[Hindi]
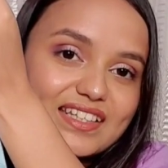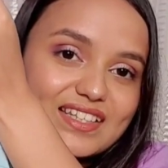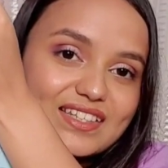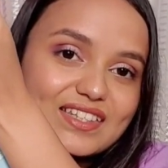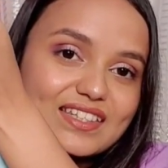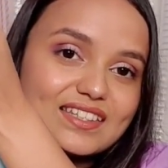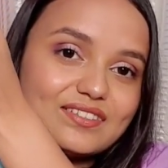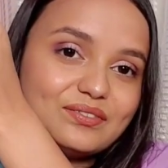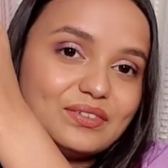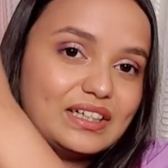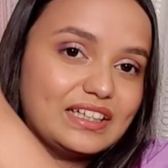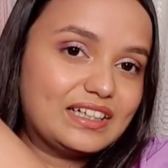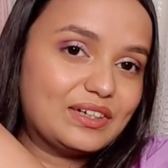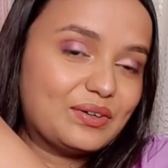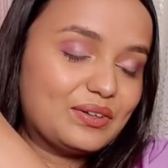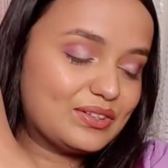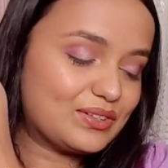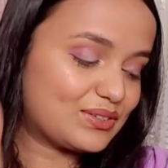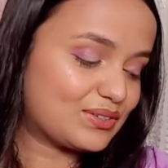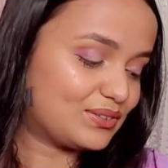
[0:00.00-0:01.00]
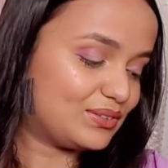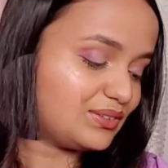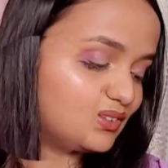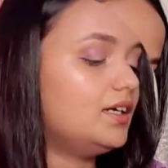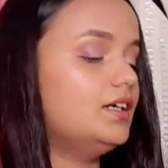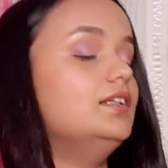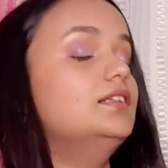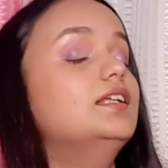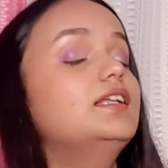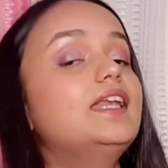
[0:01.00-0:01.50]
दिस वन
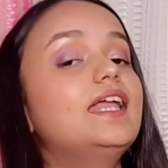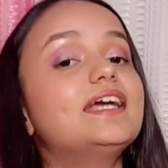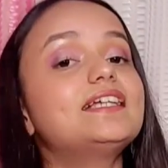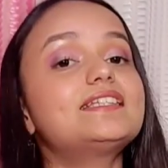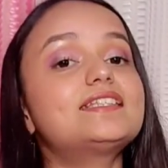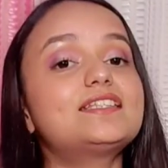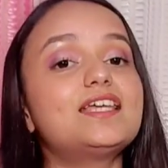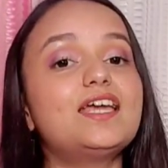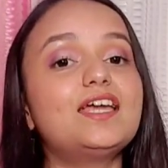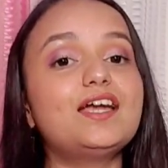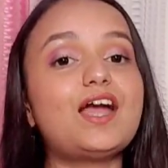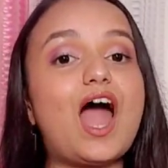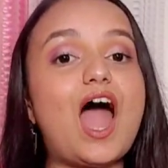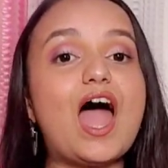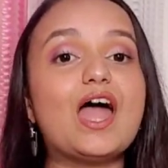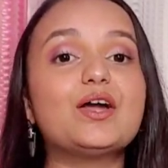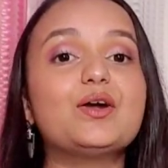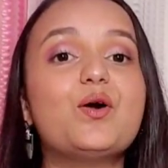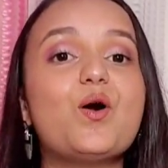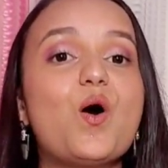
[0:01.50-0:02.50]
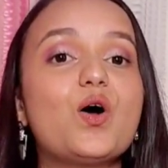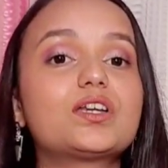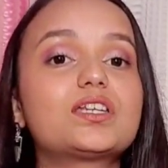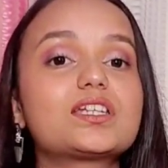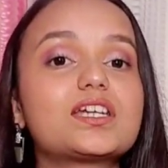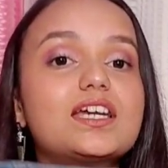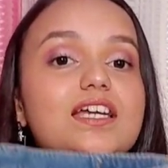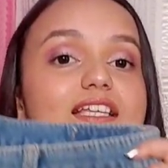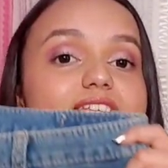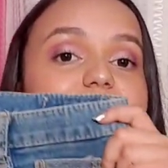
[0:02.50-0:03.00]
ऑल्सो द नेक्स्ट थिंग आई
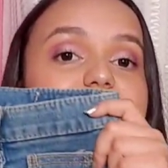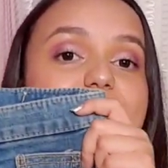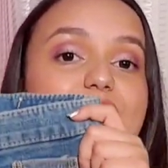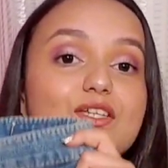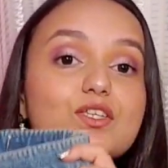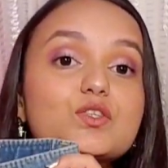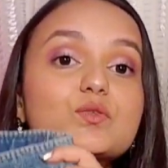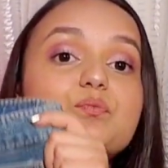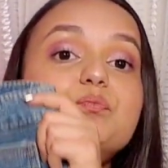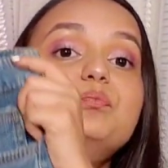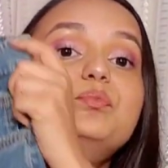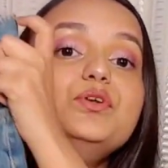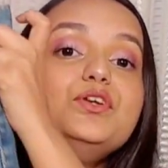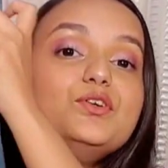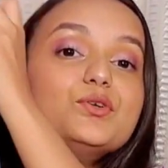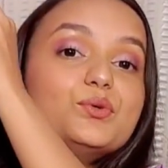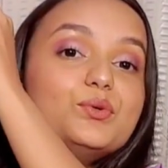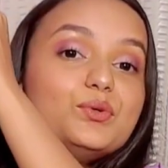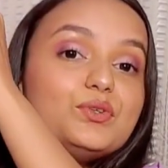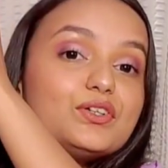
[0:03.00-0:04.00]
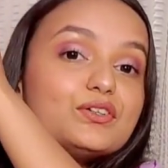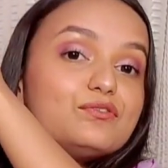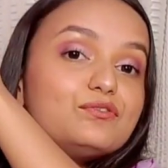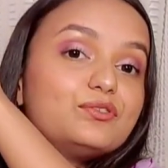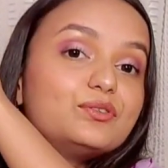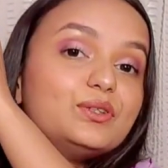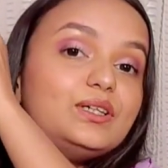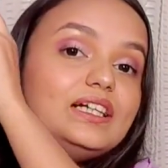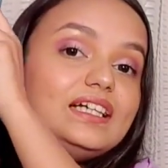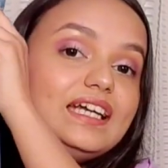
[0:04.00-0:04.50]
गॉट इज दिस
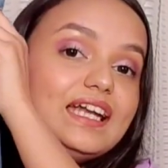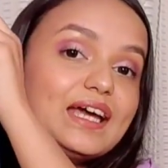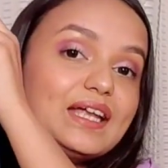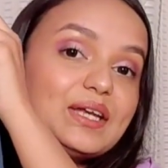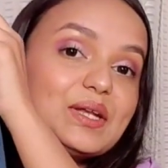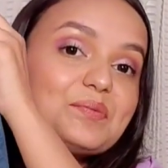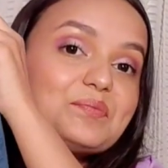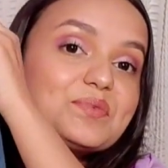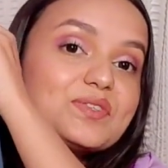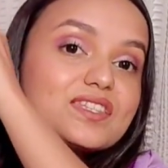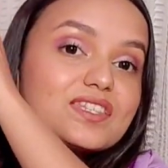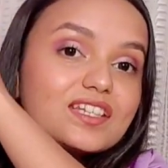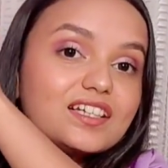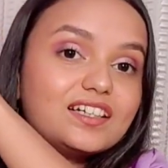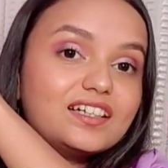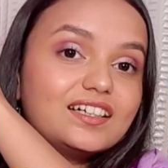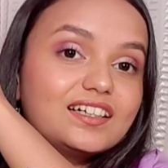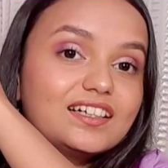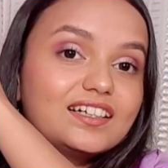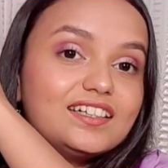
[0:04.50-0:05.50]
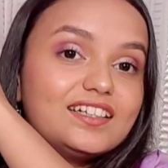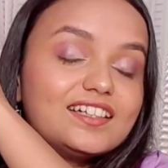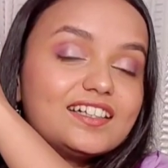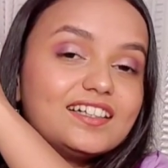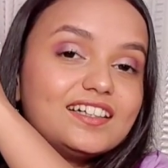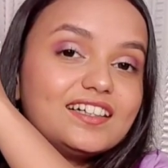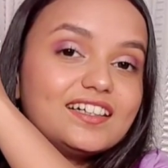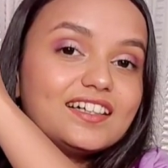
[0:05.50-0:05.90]
ब्यूटिफुल डेनिम स्कर्ट